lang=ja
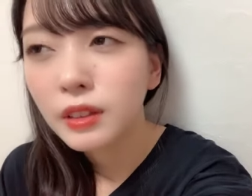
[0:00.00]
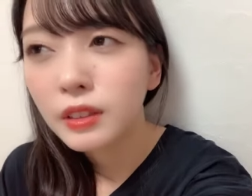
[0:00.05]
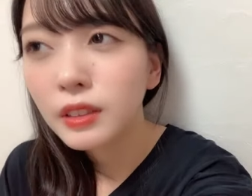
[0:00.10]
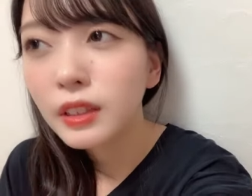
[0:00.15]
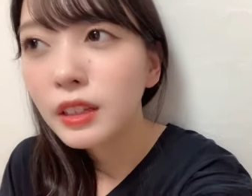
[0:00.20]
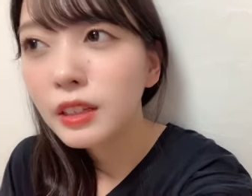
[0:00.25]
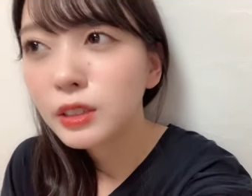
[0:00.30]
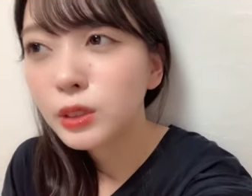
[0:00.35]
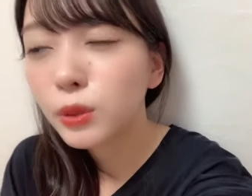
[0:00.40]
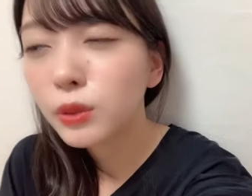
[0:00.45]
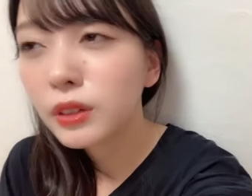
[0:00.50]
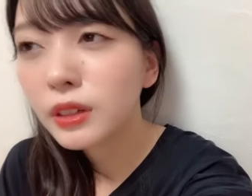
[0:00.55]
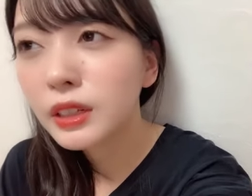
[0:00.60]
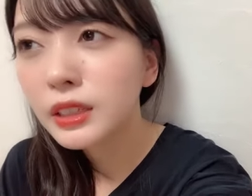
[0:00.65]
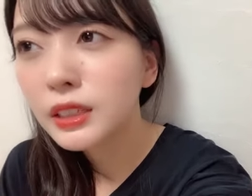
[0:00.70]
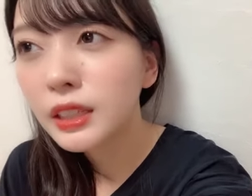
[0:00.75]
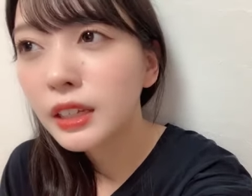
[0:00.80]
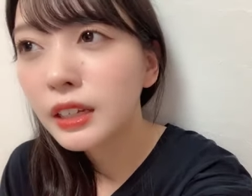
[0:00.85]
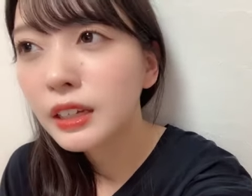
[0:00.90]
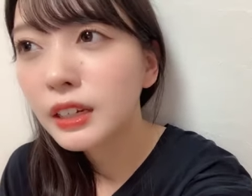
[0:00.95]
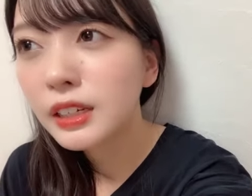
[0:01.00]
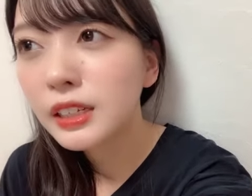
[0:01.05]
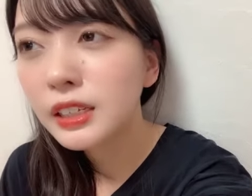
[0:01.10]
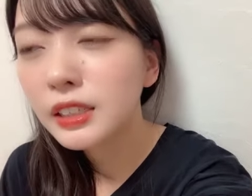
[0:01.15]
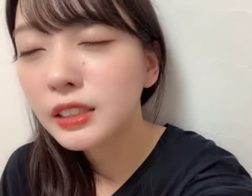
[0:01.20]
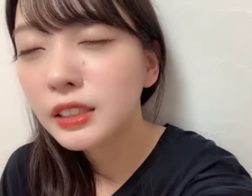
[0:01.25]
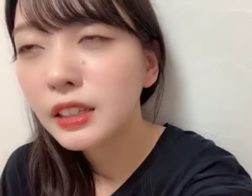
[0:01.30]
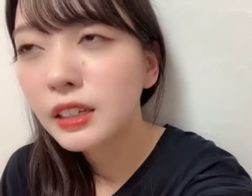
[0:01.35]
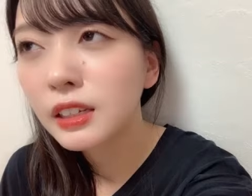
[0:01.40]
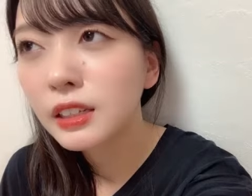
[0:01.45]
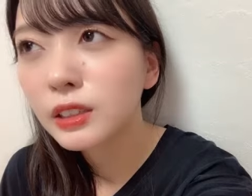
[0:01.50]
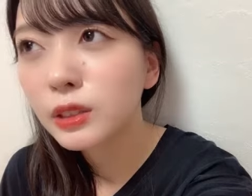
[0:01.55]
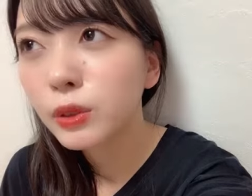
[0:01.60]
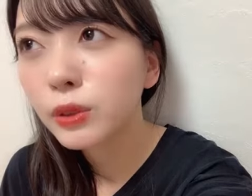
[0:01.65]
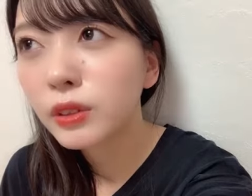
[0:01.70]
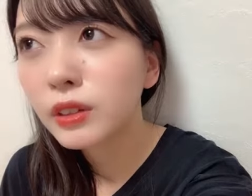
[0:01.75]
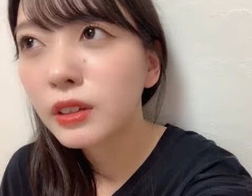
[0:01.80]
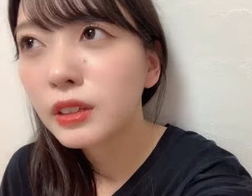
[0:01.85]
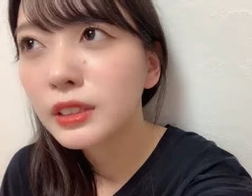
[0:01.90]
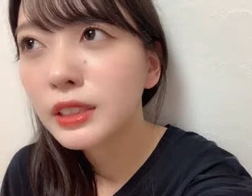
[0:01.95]
でそこから再開してそこ
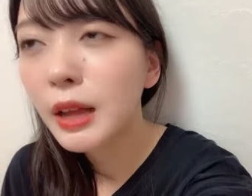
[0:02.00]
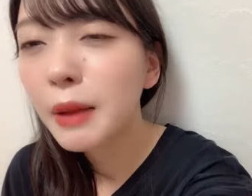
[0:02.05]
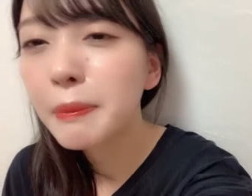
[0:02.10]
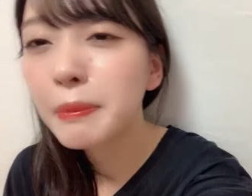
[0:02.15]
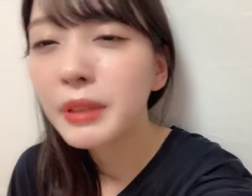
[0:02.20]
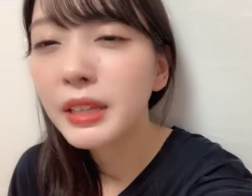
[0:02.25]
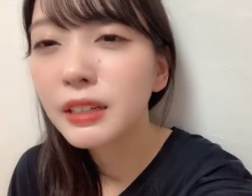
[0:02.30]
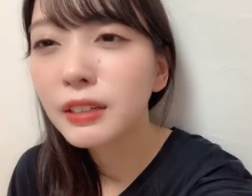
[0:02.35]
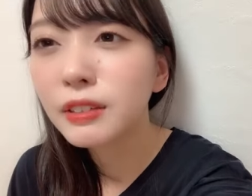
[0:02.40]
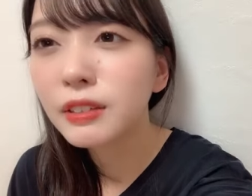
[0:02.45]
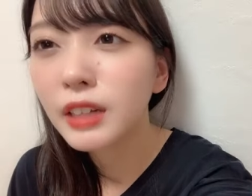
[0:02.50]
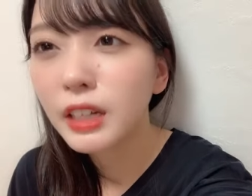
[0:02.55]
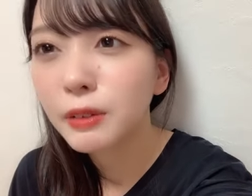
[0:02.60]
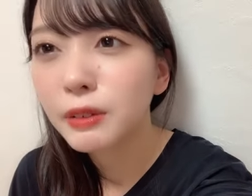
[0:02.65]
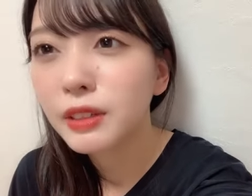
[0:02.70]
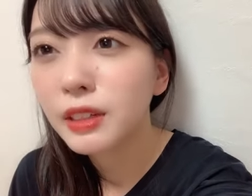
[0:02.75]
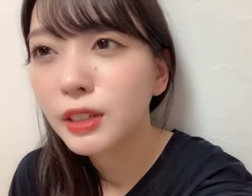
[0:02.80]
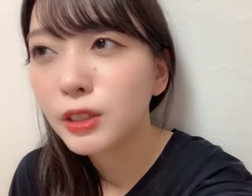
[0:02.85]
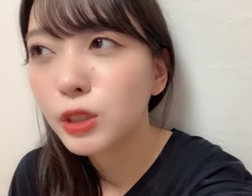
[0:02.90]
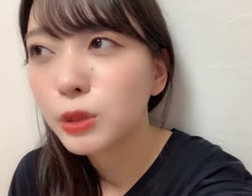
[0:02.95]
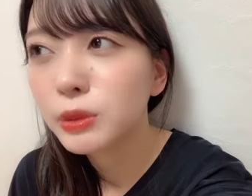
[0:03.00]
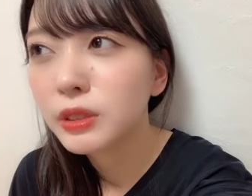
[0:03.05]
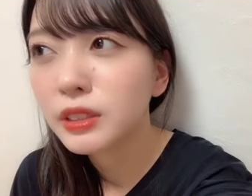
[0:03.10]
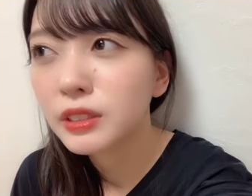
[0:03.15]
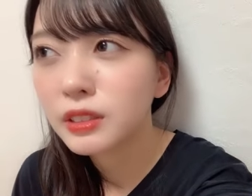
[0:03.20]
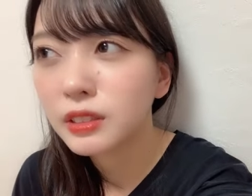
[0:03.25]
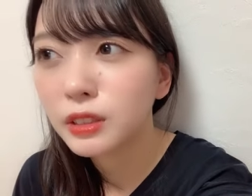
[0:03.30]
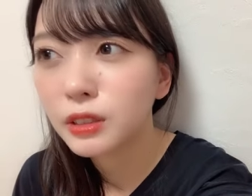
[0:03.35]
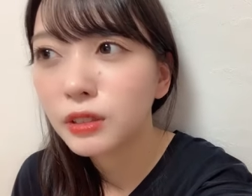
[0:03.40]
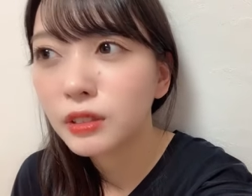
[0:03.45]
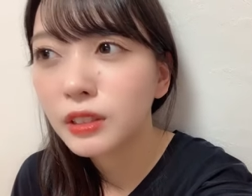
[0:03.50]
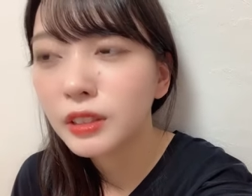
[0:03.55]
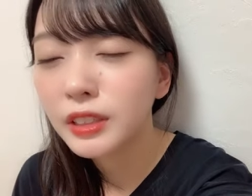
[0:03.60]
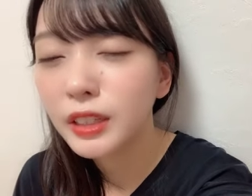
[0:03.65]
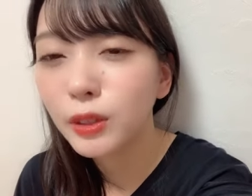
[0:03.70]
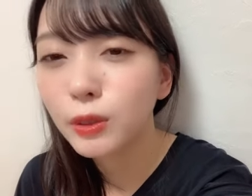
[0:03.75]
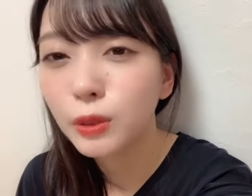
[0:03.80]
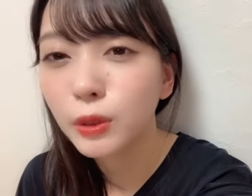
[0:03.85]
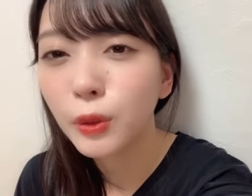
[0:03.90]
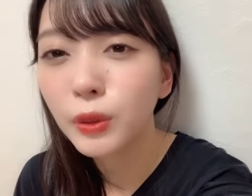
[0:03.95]
から3人ぐらいは大丈夫だったんですよ
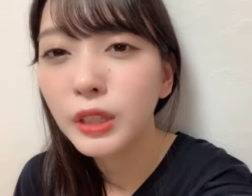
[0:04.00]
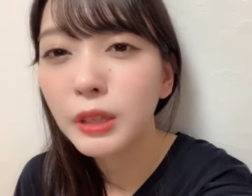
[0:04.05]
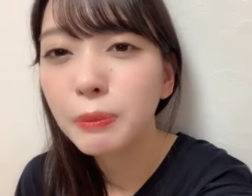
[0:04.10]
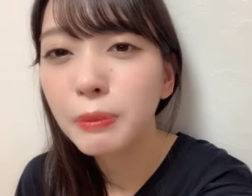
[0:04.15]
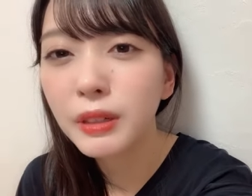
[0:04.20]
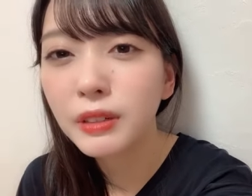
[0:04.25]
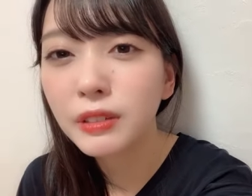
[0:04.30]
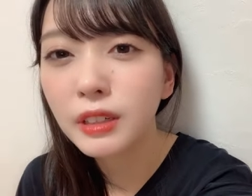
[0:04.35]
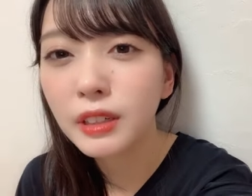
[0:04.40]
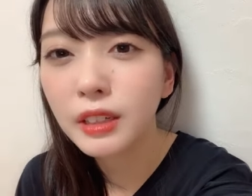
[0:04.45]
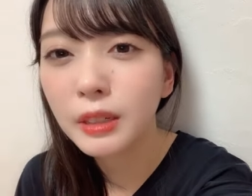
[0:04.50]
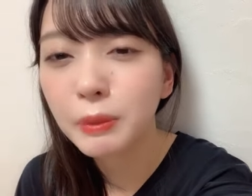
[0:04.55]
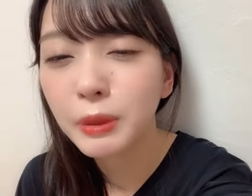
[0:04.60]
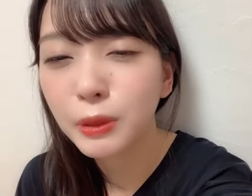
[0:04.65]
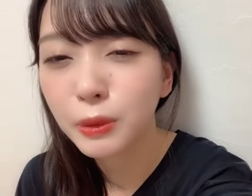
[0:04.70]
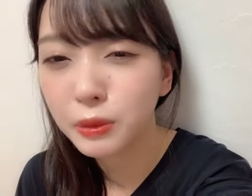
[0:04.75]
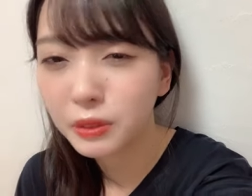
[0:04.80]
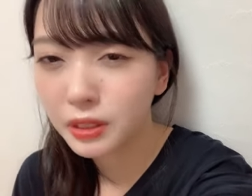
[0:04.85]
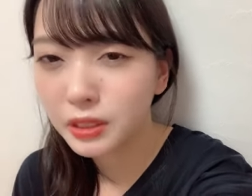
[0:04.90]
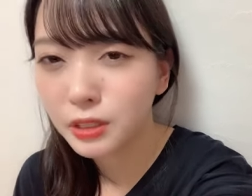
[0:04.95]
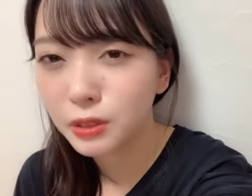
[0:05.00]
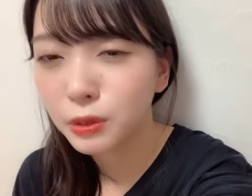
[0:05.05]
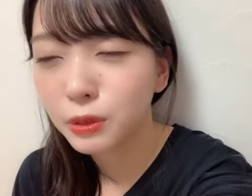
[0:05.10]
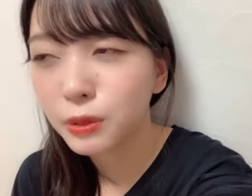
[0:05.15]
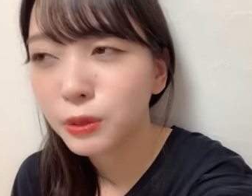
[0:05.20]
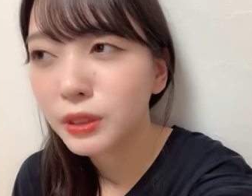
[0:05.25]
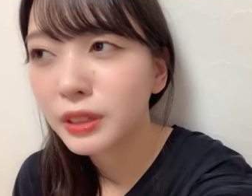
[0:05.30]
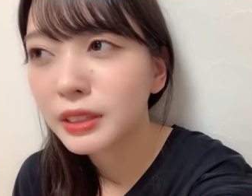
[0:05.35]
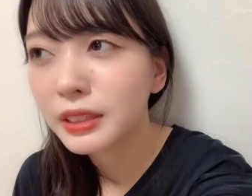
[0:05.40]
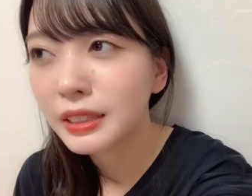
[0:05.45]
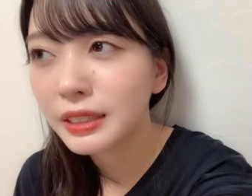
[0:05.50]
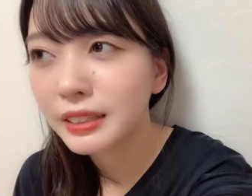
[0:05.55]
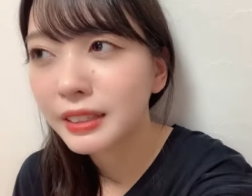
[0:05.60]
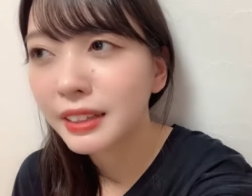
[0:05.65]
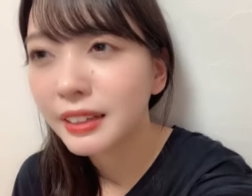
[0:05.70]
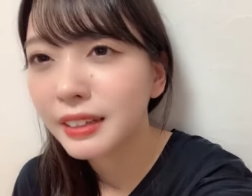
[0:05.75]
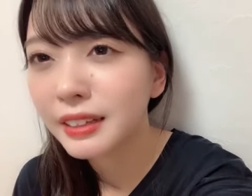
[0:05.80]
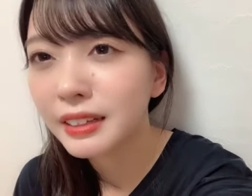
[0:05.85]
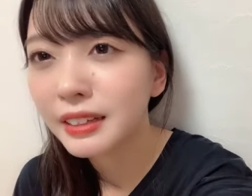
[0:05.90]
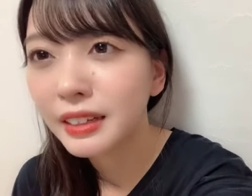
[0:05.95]
けど4人目ぐらいかまた同じ職業になってき
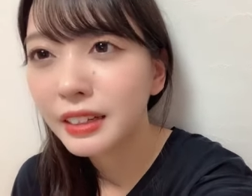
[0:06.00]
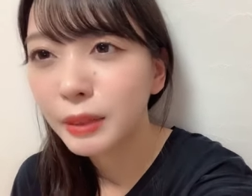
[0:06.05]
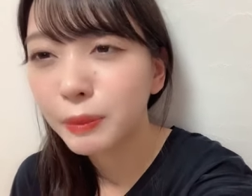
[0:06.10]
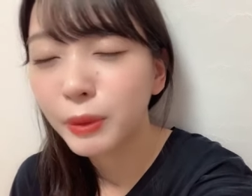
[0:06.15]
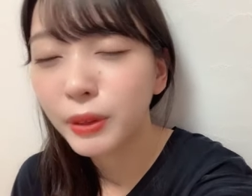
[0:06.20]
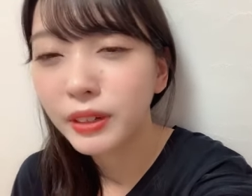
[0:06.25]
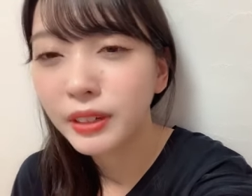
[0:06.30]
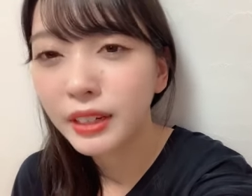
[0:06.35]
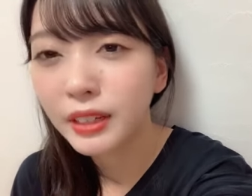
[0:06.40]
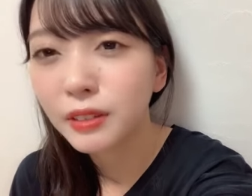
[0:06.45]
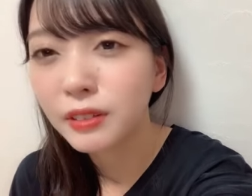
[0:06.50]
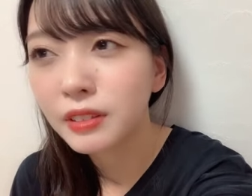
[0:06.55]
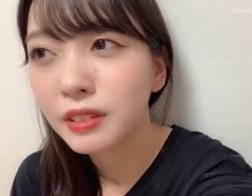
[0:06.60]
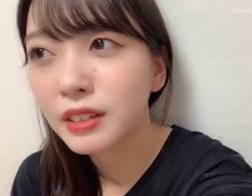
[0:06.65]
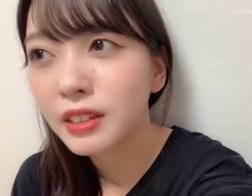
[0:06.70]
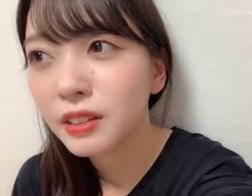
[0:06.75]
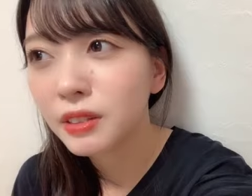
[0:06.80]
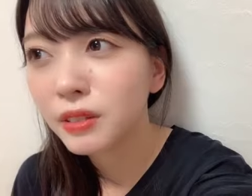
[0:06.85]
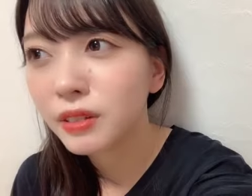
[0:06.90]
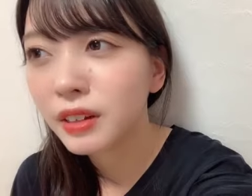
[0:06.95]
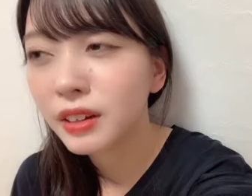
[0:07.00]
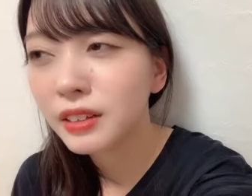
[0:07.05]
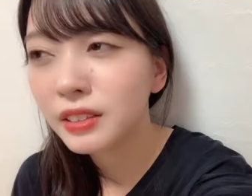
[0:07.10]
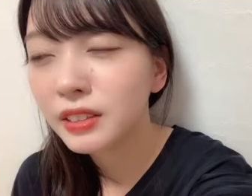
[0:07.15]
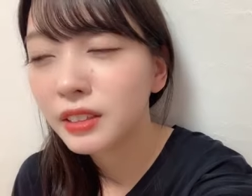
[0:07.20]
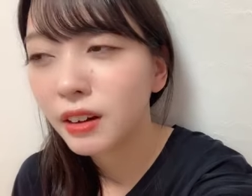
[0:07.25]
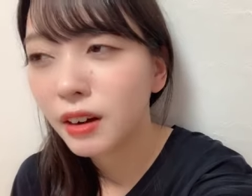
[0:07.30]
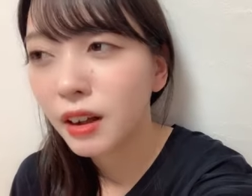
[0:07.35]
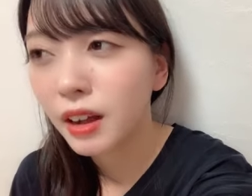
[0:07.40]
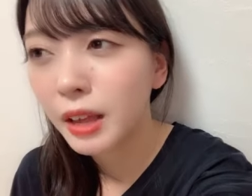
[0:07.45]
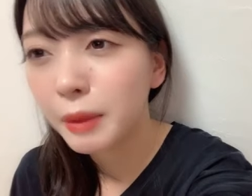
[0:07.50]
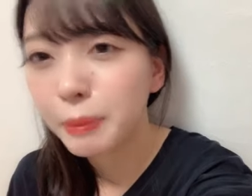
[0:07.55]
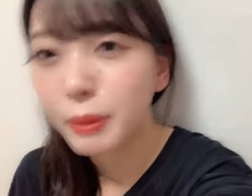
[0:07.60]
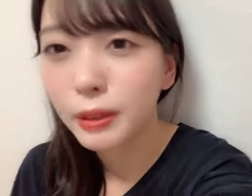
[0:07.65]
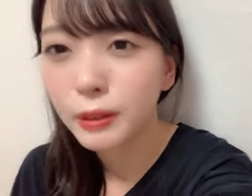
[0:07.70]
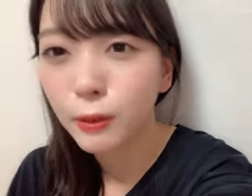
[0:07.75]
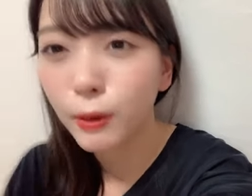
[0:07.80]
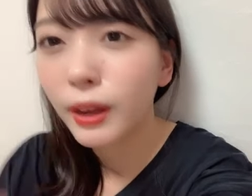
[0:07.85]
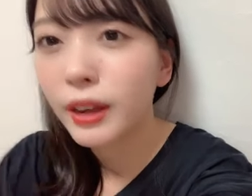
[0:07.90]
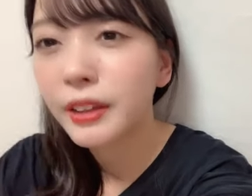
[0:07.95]
てでもう一回呼んでとかだから iPad
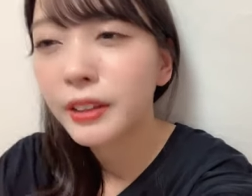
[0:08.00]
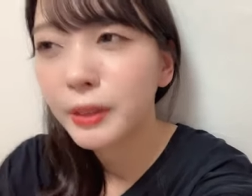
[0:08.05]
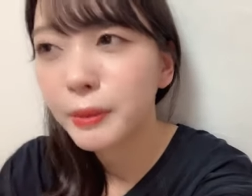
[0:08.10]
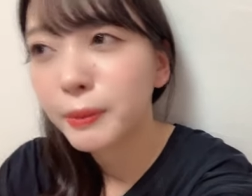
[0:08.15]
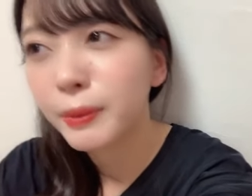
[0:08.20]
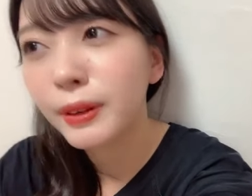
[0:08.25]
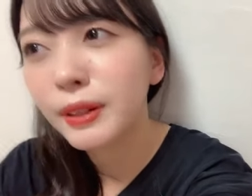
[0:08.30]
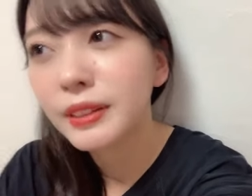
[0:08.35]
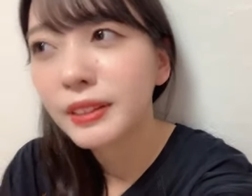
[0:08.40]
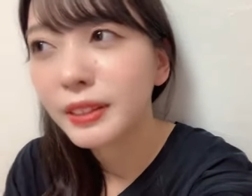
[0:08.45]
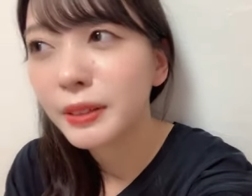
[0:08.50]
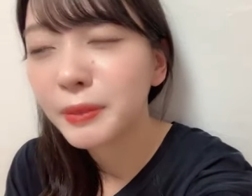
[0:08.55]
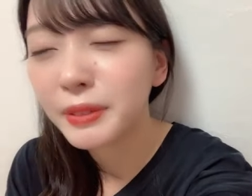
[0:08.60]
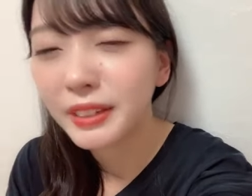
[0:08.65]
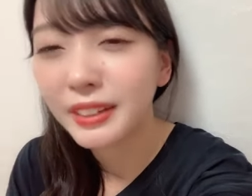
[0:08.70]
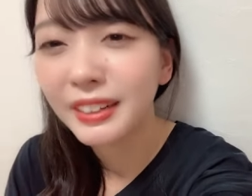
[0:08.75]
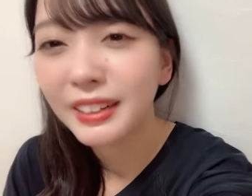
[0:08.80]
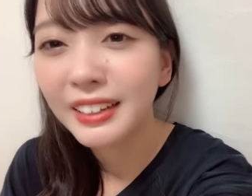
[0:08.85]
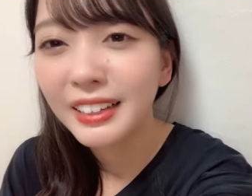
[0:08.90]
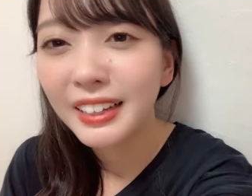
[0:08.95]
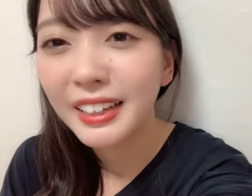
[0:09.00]
変えてもらってみたいな